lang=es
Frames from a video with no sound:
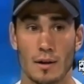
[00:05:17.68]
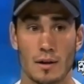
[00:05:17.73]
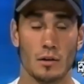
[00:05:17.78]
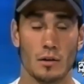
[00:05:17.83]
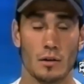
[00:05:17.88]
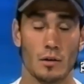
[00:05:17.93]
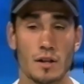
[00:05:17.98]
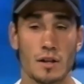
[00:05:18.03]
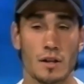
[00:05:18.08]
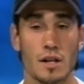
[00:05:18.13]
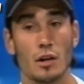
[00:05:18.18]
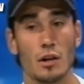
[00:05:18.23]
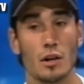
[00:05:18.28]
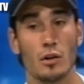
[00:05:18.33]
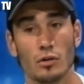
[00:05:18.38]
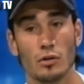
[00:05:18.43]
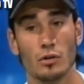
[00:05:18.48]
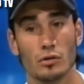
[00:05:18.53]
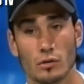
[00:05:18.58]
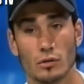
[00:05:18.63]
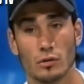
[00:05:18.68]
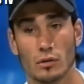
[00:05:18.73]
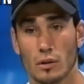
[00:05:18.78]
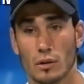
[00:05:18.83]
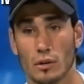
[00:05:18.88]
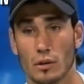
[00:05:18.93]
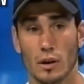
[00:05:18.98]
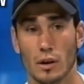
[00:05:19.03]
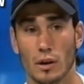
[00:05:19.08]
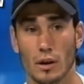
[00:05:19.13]
está lleno de chicos
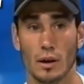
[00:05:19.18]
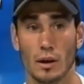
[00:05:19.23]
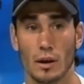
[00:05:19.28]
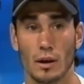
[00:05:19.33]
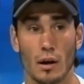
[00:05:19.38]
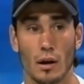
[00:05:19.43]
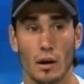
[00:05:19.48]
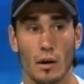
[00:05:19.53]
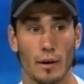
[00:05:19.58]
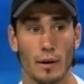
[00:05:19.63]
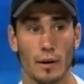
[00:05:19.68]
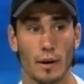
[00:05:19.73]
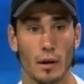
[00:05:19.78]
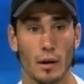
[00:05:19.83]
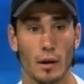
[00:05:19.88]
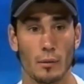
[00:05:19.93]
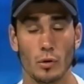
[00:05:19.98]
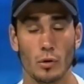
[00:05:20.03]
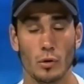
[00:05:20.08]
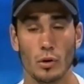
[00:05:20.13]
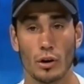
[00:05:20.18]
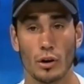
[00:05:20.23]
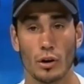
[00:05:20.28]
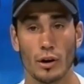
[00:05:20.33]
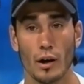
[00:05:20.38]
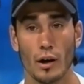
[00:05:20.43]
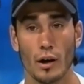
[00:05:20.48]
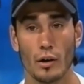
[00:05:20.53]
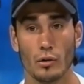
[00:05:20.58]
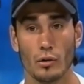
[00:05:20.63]
y, la verdad que es muy
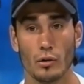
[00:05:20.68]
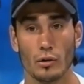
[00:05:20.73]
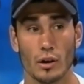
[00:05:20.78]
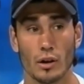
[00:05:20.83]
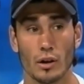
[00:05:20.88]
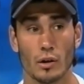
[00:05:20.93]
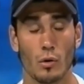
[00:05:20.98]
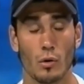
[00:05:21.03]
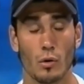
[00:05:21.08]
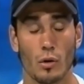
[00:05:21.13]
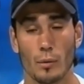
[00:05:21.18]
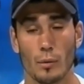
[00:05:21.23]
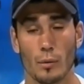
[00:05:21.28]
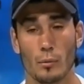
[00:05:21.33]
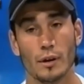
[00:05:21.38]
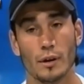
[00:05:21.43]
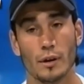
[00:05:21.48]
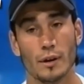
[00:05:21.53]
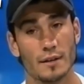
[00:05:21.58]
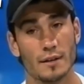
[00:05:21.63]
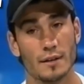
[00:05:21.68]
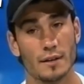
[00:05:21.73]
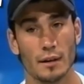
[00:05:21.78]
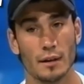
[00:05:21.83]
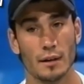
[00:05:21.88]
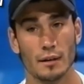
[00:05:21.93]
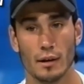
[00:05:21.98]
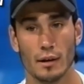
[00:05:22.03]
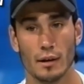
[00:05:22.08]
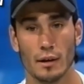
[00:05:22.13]
ordenado, tiene jugadores muy
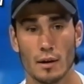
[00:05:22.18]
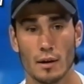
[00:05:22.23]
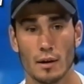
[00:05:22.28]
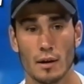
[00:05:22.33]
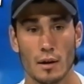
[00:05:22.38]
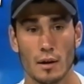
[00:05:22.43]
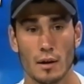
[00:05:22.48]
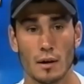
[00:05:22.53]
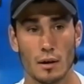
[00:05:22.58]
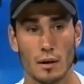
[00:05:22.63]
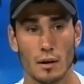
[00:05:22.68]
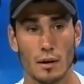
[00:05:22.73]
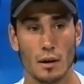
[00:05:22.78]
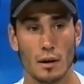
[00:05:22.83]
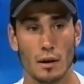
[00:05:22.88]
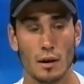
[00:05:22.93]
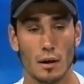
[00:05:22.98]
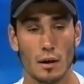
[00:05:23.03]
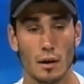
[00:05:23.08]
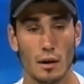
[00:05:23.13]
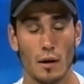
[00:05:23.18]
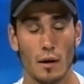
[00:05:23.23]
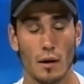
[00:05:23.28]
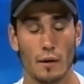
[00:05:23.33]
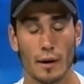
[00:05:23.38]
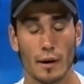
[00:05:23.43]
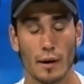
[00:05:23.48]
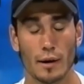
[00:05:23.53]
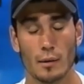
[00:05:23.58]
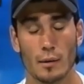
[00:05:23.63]
interesantes y,
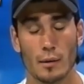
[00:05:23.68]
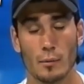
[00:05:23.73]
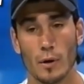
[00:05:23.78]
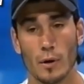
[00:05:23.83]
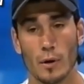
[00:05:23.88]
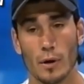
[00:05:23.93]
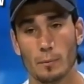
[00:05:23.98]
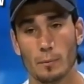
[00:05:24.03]
la verdad que está